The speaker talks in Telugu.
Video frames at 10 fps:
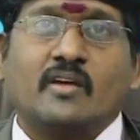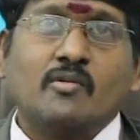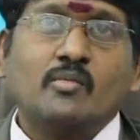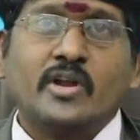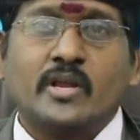
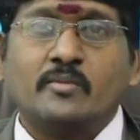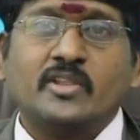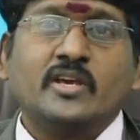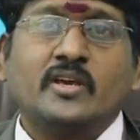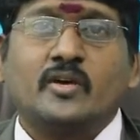నవంబర్
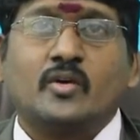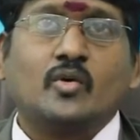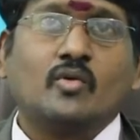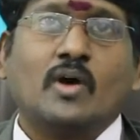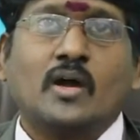ఎనిమిది
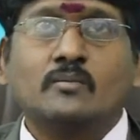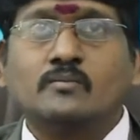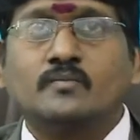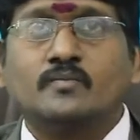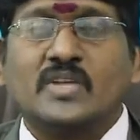గురువారం
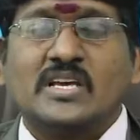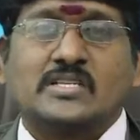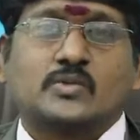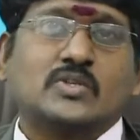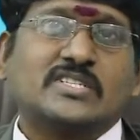
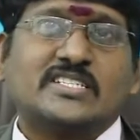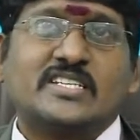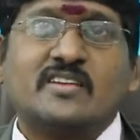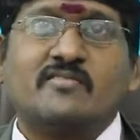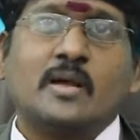
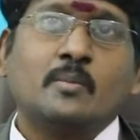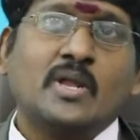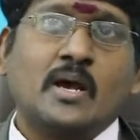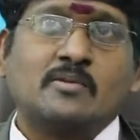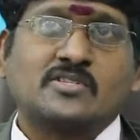స్వశిస్త్రీ
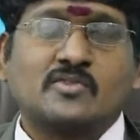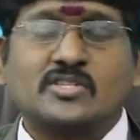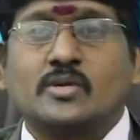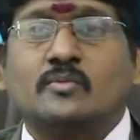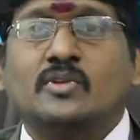విలంబినామ
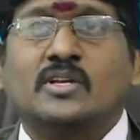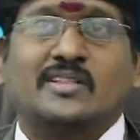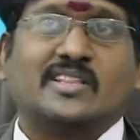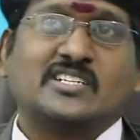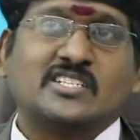సంవత్సరం
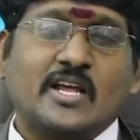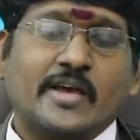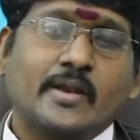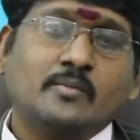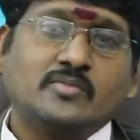
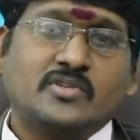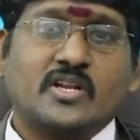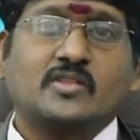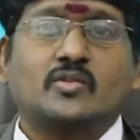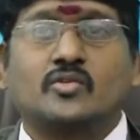దక్షిణాయనం
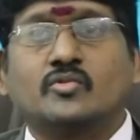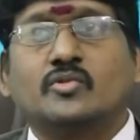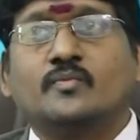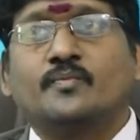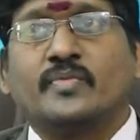
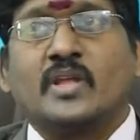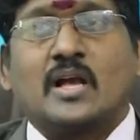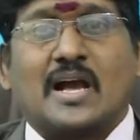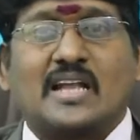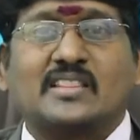శరతృతువు
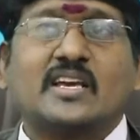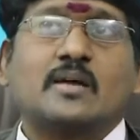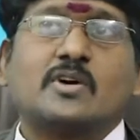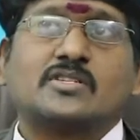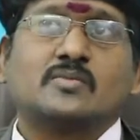కార్తీక
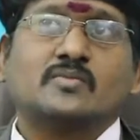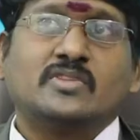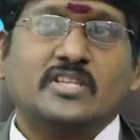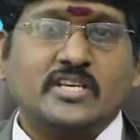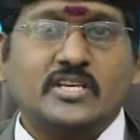మాసం
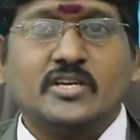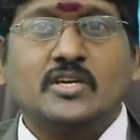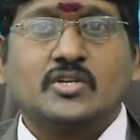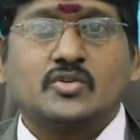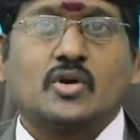తిది
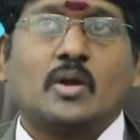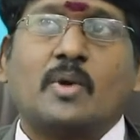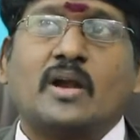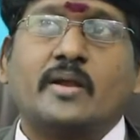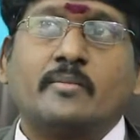
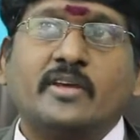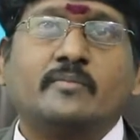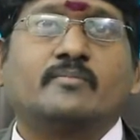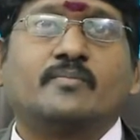శుక్రపాఠ్యమి